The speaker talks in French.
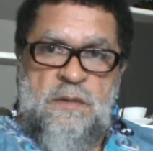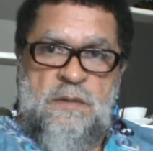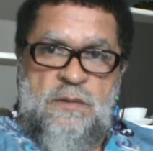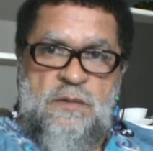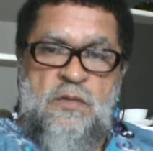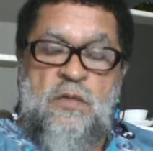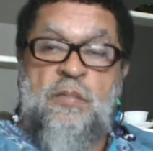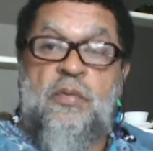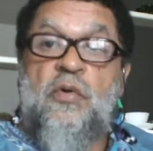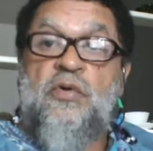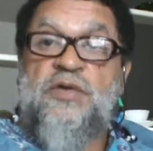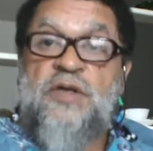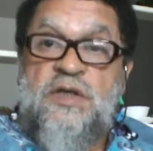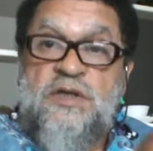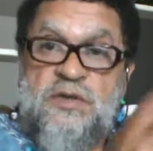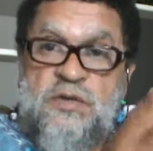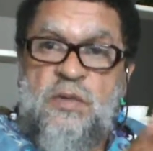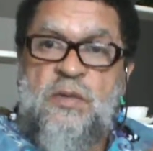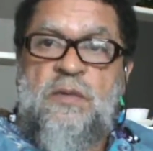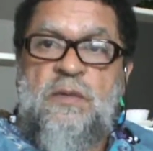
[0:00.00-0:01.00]
de
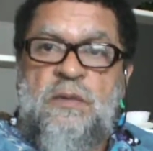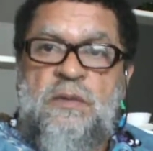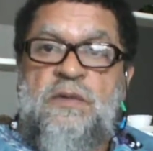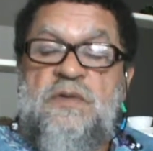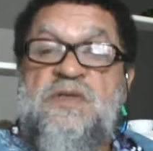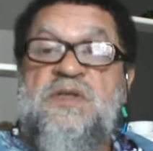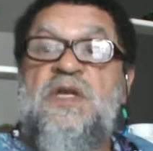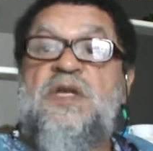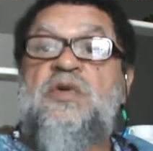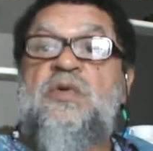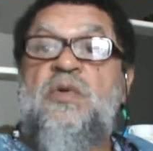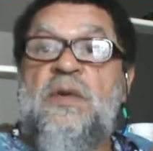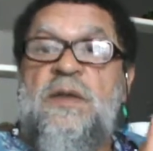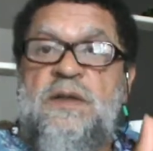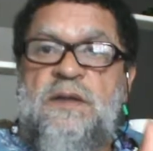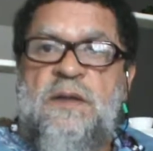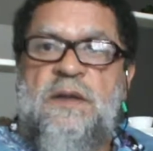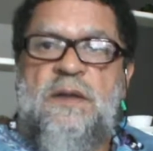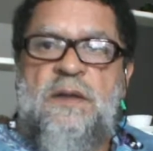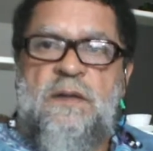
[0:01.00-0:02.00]
protection, de
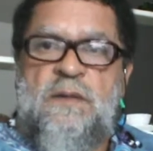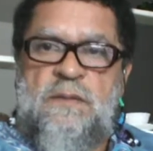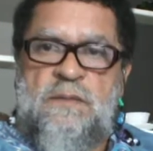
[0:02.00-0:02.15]
sécurité,